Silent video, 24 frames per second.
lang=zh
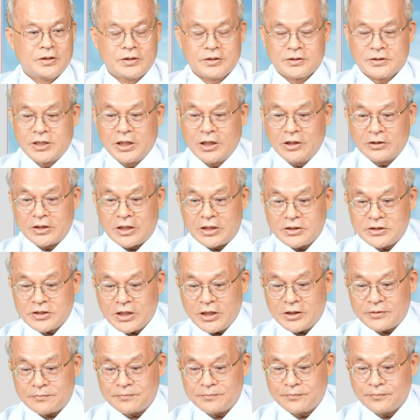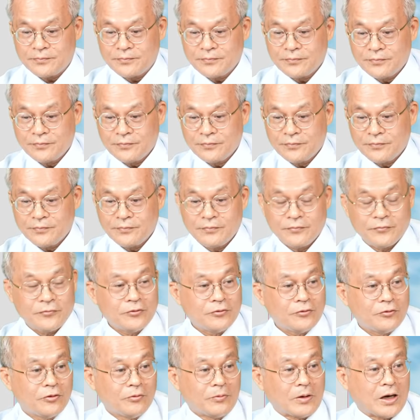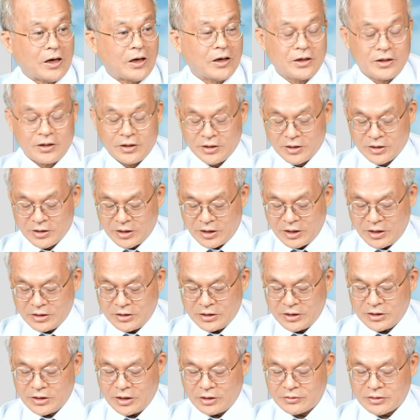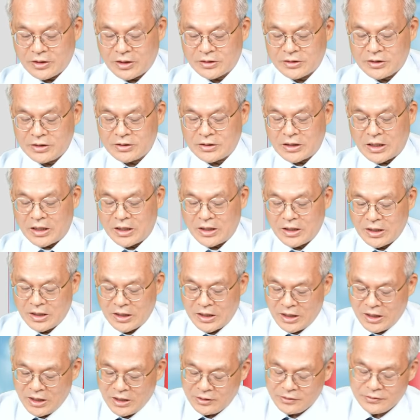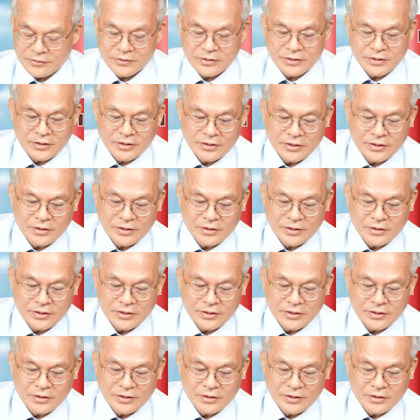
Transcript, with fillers: 测连线，哇，K D 到档低档，好，